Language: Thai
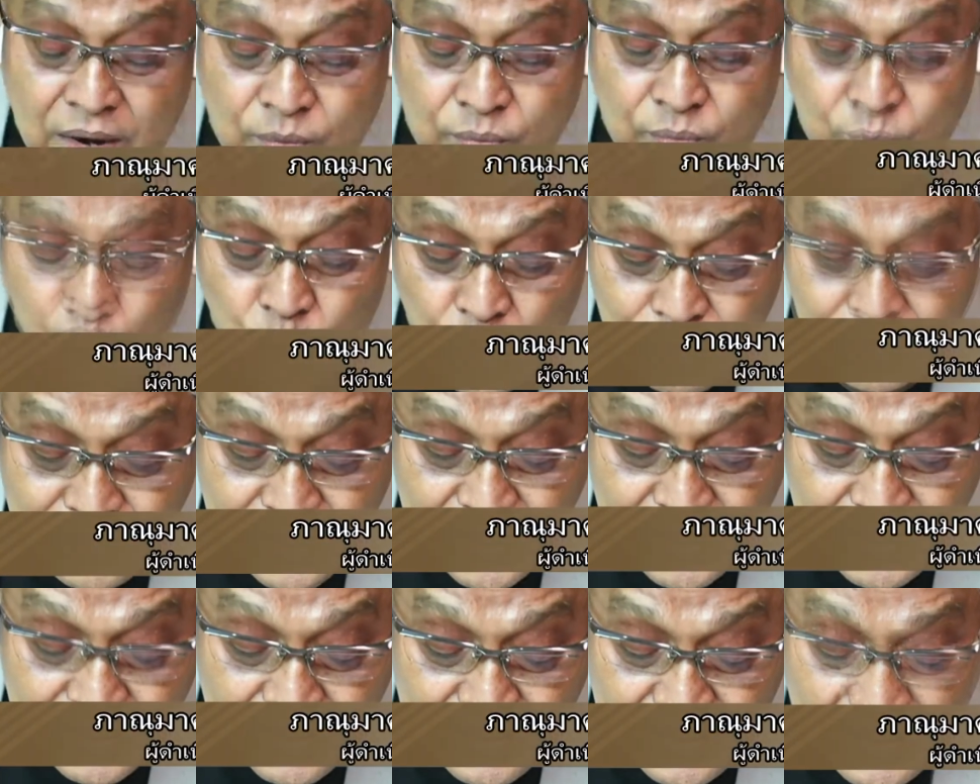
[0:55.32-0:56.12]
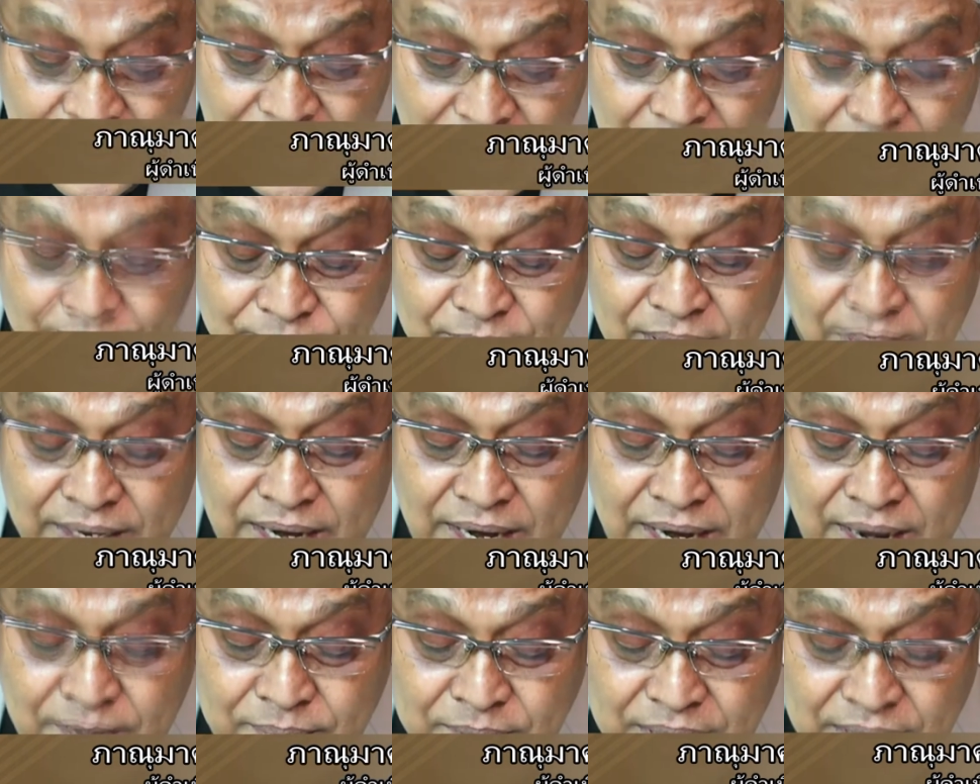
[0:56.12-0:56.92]
รวมถึงนะครับยัง
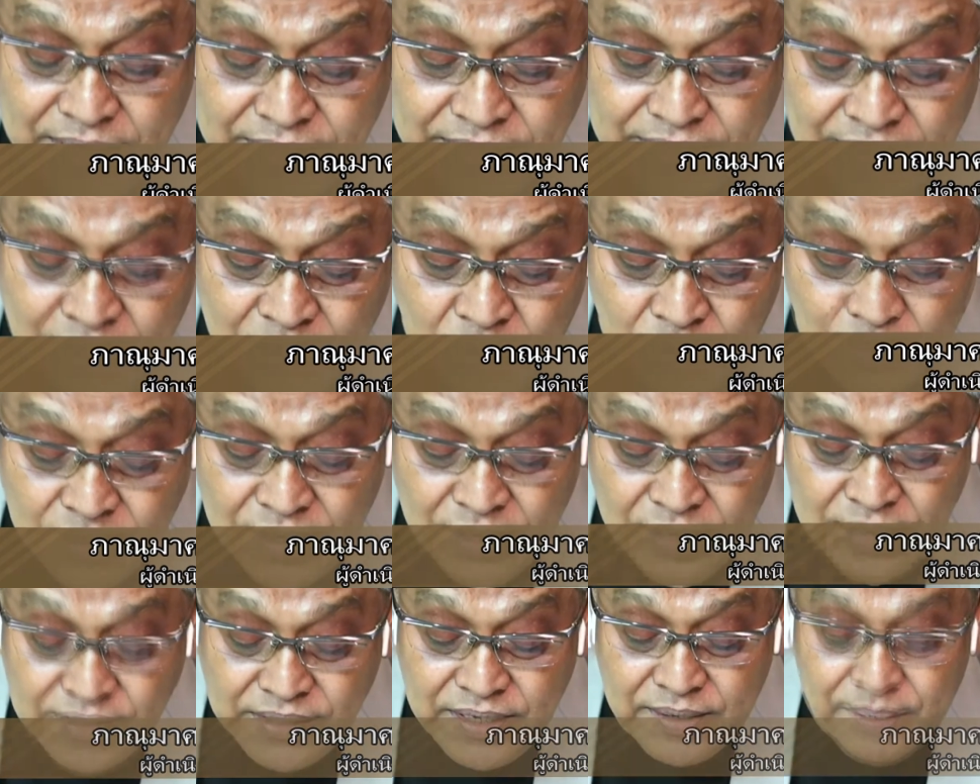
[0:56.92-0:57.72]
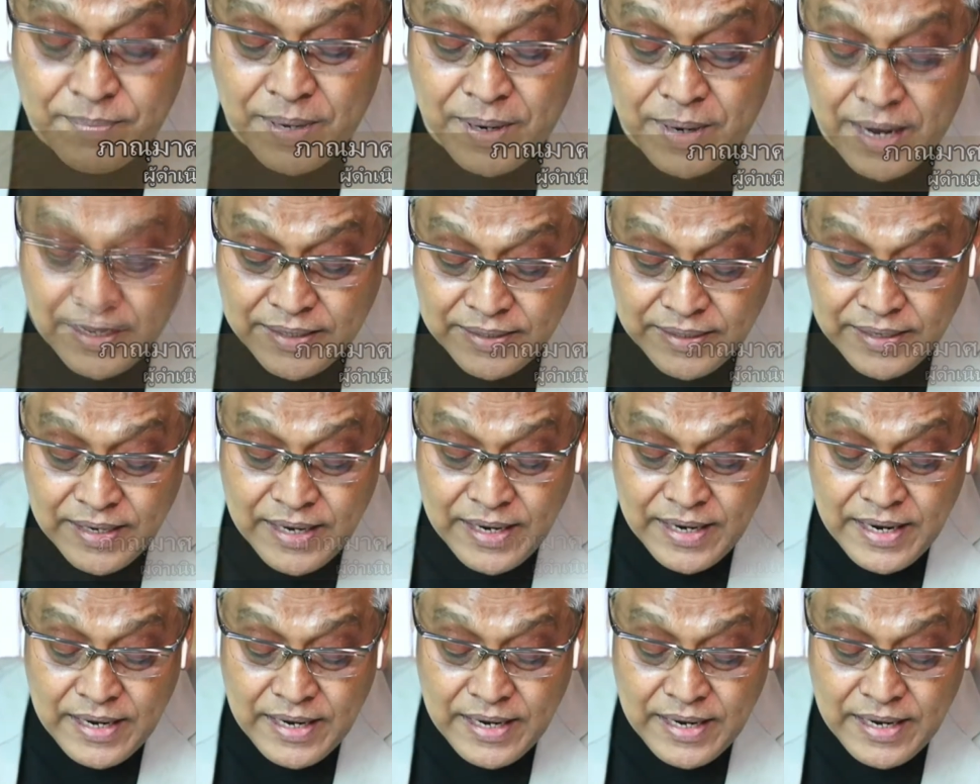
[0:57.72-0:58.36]
ได้รับเกียรติจากดรจิตพัฒน์